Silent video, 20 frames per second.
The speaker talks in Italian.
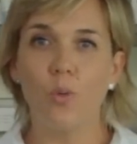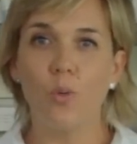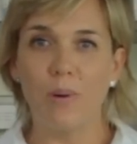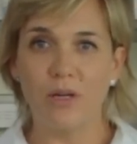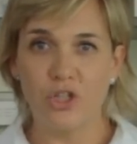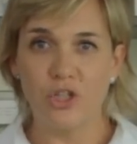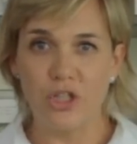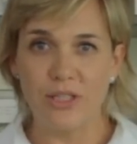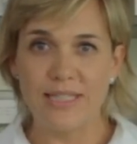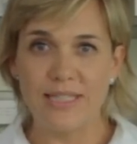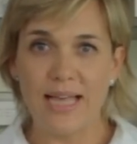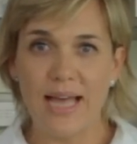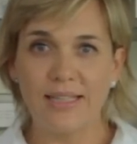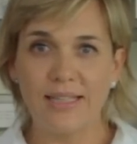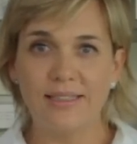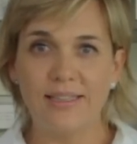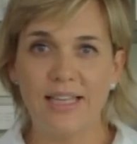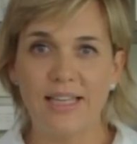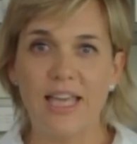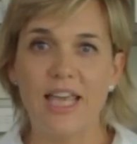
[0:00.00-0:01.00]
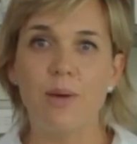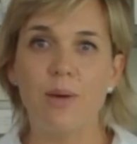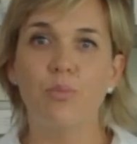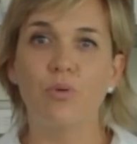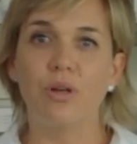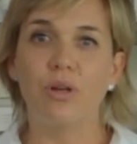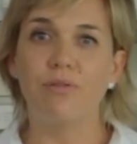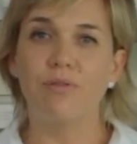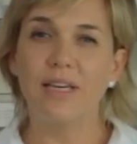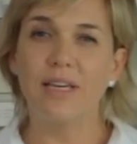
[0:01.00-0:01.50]
opacizzante e
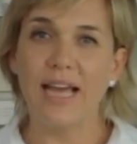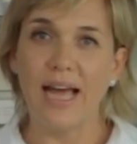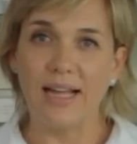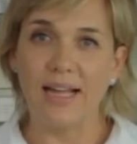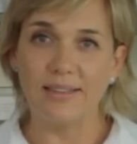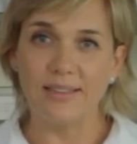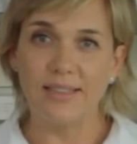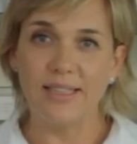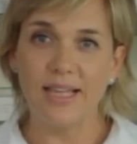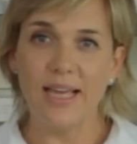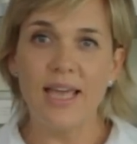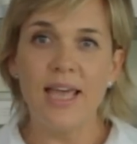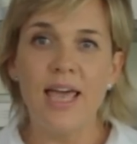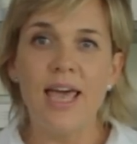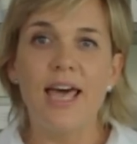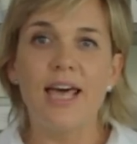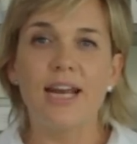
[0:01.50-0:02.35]
purificante